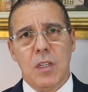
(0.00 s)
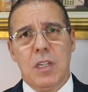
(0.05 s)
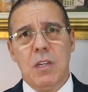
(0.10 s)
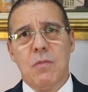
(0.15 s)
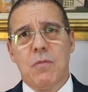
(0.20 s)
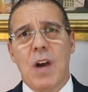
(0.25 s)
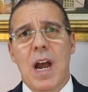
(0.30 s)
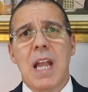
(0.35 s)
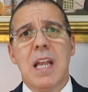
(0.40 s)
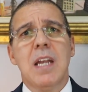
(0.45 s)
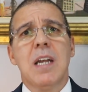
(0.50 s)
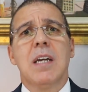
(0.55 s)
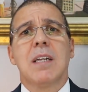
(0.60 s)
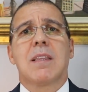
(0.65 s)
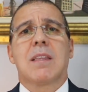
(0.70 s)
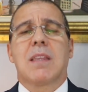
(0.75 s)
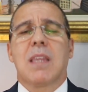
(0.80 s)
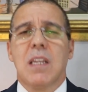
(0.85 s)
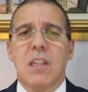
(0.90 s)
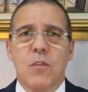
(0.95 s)
que vai
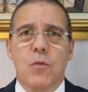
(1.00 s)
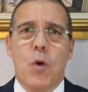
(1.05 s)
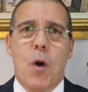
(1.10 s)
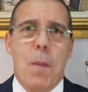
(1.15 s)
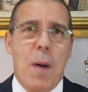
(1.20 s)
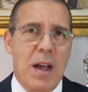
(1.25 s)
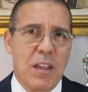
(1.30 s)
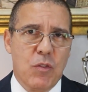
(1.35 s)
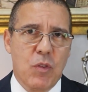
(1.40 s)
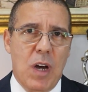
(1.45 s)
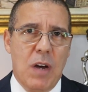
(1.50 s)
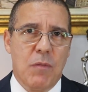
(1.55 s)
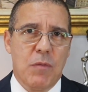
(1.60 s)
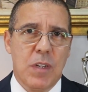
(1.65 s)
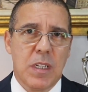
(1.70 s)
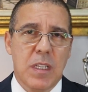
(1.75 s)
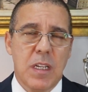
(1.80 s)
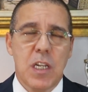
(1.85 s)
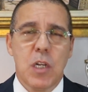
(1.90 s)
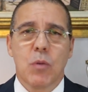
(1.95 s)
transformar a sua
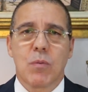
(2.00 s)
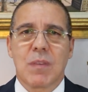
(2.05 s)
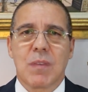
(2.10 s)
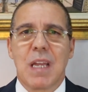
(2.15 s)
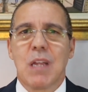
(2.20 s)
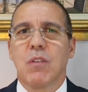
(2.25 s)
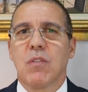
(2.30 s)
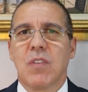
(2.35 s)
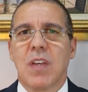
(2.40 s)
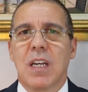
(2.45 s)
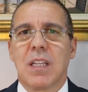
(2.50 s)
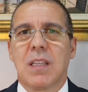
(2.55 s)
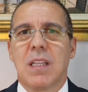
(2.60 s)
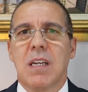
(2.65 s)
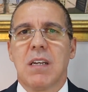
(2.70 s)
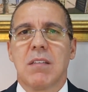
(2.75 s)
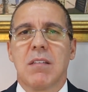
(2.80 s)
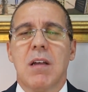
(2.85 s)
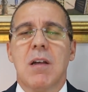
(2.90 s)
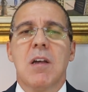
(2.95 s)
vida. Eu tenho
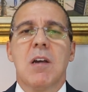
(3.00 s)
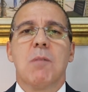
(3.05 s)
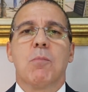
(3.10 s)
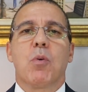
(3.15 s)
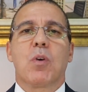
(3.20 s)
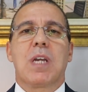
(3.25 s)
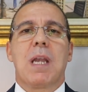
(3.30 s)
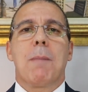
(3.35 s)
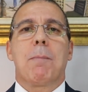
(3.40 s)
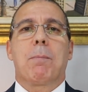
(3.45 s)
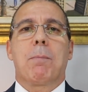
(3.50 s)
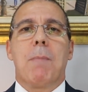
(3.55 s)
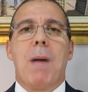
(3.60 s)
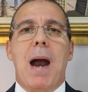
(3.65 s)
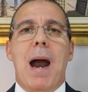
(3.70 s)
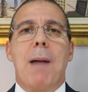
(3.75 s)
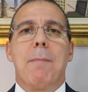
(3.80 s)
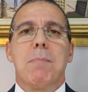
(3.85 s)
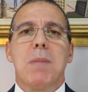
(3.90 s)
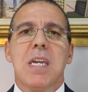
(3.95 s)
certeza, porque
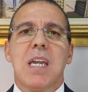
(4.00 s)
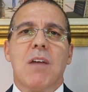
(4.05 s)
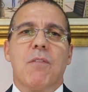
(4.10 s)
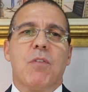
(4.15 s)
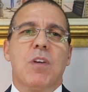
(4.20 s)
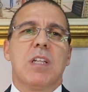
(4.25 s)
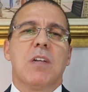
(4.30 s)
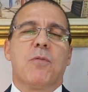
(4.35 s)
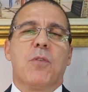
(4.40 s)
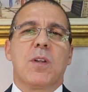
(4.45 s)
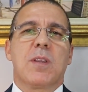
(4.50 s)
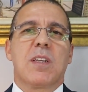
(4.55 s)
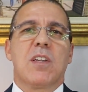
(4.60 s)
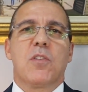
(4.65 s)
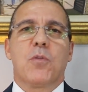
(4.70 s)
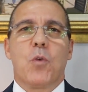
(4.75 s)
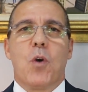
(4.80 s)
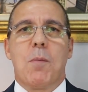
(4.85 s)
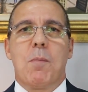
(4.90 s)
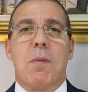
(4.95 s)
a minha vida foi
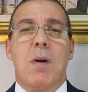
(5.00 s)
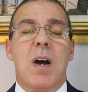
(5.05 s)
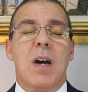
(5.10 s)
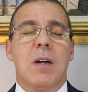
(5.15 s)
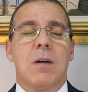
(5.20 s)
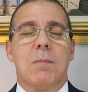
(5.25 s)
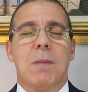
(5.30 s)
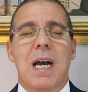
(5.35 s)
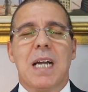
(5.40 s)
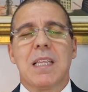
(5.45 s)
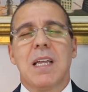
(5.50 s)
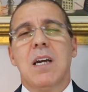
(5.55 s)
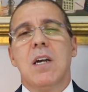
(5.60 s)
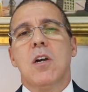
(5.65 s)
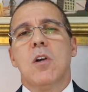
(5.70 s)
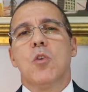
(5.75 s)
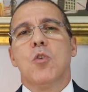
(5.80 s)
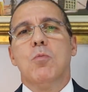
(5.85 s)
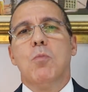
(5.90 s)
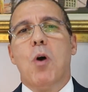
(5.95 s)
transformada
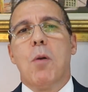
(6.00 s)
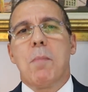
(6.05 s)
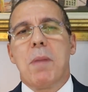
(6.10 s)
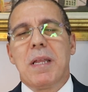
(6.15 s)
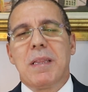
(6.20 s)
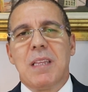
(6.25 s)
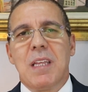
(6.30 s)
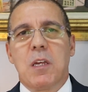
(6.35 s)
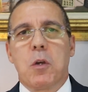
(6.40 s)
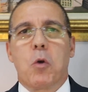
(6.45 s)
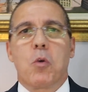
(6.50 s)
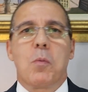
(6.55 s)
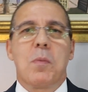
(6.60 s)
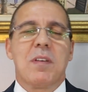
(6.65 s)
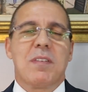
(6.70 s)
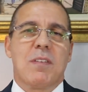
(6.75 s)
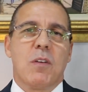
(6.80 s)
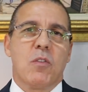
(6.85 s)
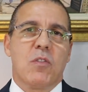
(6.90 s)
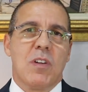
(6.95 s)
no momento em que eu
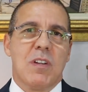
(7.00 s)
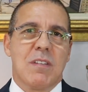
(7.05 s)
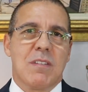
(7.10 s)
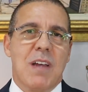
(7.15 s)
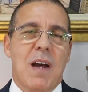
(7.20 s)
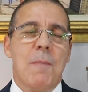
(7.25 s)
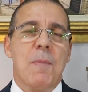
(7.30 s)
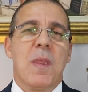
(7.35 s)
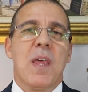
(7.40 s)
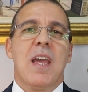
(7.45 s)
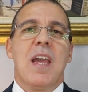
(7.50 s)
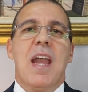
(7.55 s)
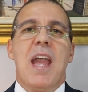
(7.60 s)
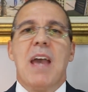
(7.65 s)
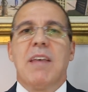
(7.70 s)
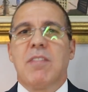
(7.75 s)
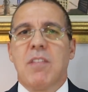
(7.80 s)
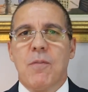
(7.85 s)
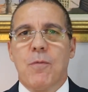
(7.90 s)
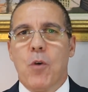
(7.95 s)
comecei a utilizar
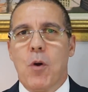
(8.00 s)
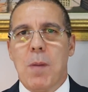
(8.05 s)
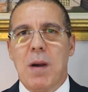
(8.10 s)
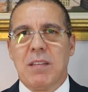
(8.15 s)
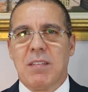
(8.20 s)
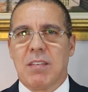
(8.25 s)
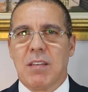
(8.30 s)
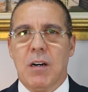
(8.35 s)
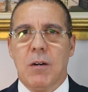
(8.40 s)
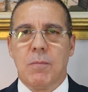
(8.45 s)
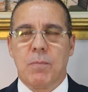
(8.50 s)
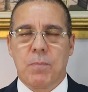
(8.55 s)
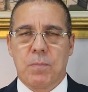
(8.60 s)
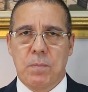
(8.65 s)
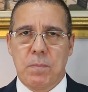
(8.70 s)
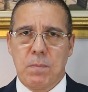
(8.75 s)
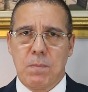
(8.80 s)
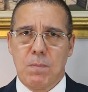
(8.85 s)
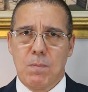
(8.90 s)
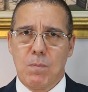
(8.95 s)
essa informação.
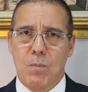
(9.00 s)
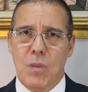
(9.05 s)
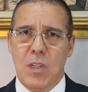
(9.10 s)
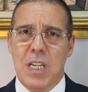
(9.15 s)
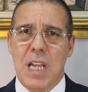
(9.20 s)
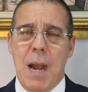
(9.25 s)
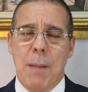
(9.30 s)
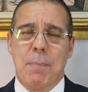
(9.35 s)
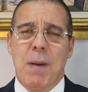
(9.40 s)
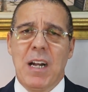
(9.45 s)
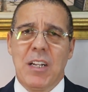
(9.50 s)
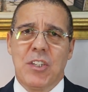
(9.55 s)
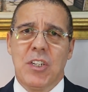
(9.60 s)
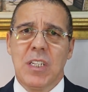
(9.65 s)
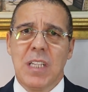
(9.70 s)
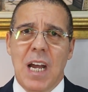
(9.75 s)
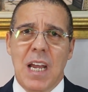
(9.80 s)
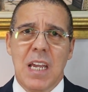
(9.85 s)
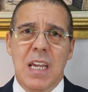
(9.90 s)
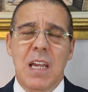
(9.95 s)
E a
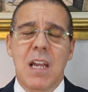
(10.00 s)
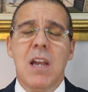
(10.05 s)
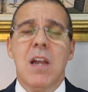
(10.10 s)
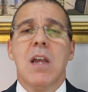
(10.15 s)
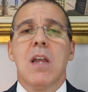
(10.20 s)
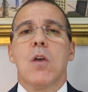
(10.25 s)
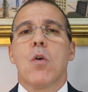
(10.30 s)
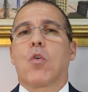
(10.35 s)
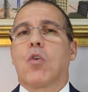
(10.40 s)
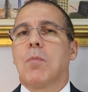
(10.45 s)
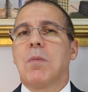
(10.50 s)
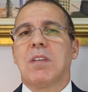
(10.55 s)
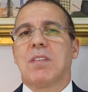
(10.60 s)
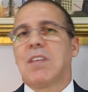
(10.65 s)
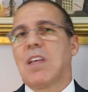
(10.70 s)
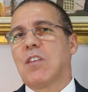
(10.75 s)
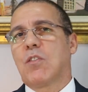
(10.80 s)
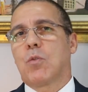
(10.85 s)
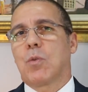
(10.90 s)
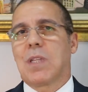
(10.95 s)
partir daí eu
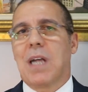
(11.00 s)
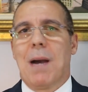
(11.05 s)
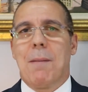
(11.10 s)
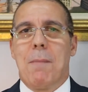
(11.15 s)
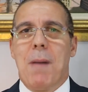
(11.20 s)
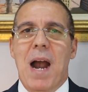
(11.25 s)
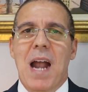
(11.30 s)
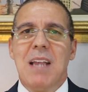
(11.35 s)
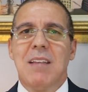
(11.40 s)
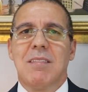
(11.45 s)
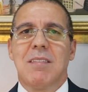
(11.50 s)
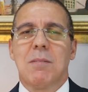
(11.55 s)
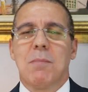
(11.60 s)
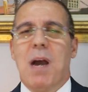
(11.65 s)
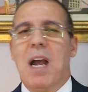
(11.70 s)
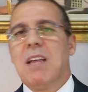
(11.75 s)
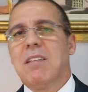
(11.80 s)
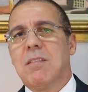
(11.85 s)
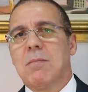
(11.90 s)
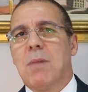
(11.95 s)
comecei a estudar mais e
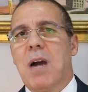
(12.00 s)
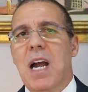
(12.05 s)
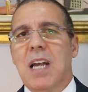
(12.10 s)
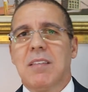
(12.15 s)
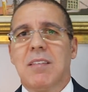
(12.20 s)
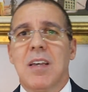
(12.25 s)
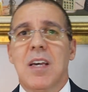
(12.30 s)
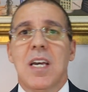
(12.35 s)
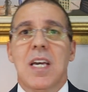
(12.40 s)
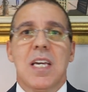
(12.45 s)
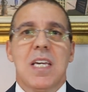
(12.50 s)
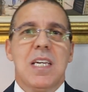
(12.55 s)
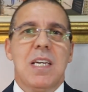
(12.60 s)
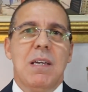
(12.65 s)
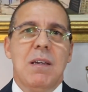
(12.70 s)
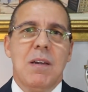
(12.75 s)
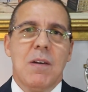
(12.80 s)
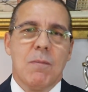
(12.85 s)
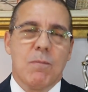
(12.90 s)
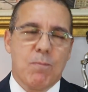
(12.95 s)
mais e mais
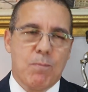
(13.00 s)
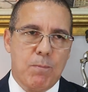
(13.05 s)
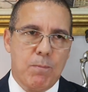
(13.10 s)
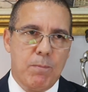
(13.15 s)
e